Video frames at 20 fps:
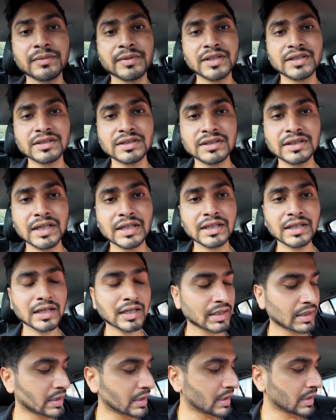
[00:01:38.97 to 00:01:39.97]
बजे से ज़्यादा
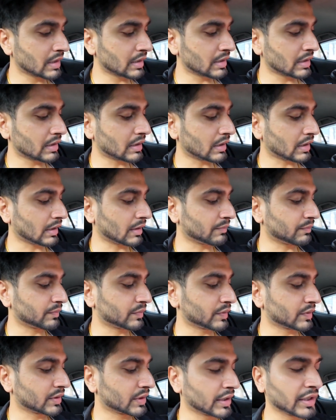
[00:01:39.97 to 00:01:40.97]
आप
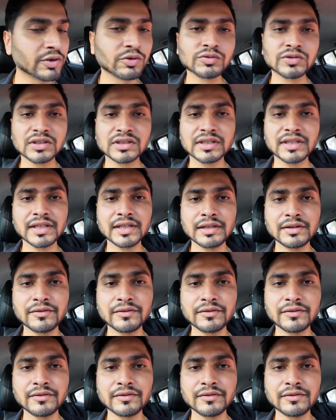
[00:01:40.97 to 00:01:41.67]
नहीं रुक सकते हैं